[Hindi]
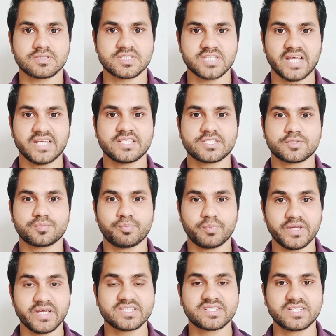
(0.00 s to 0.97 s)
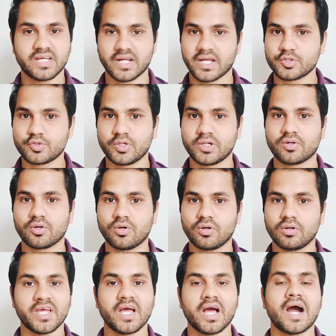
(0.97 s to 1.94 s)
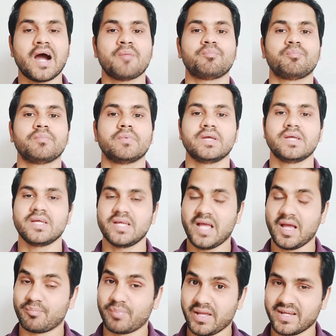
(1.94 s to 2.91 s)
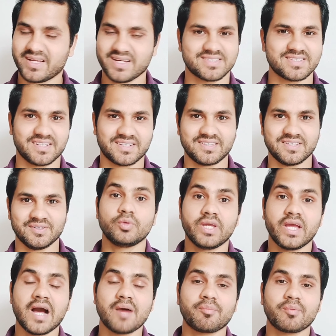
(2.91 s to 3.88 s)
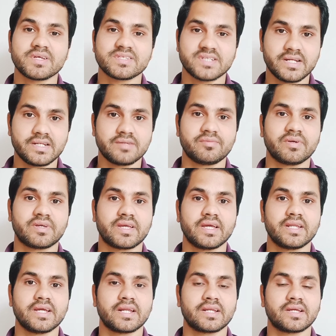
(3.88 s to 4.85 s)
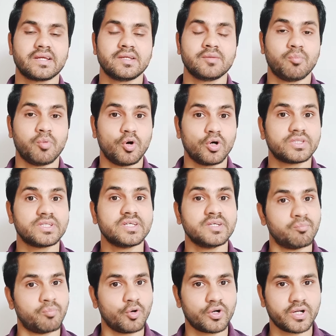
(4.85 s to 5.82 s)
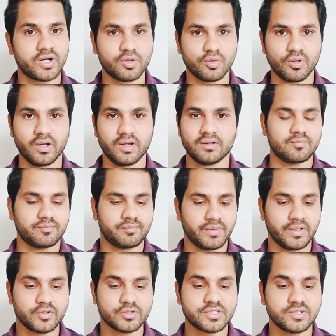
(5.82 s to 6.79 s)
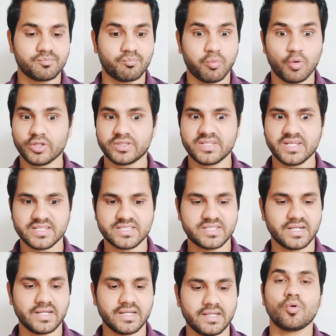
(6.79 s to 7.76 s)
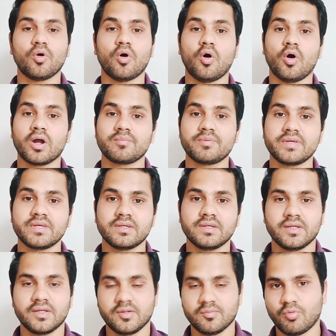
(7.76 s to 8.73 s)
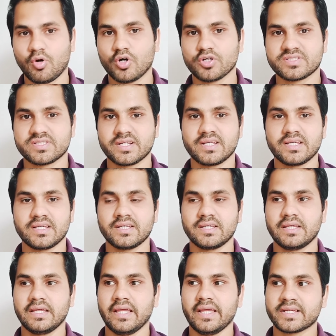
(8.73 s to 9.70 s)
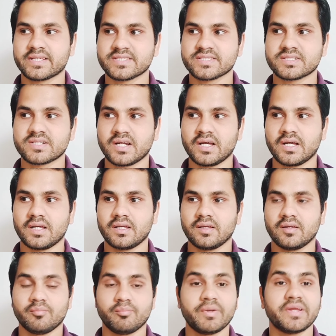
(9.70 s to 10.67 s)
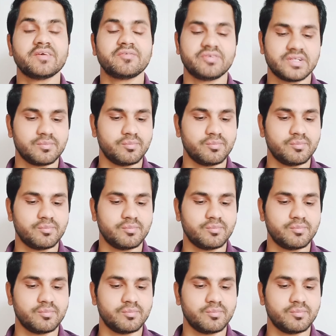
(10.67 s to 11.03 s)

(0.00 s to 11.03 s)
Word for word: साइंस पीएचडी ग्रेजुएट हो आप अप्लाई कर सकते हो आपका साइंटिफिक करियर के लिए बहुत ही इंपॉर्टेंट होगा फेलोशिप बहुत ही अच्छा है और भी बहुत सारे एक्स्ट्रा बेनिफिट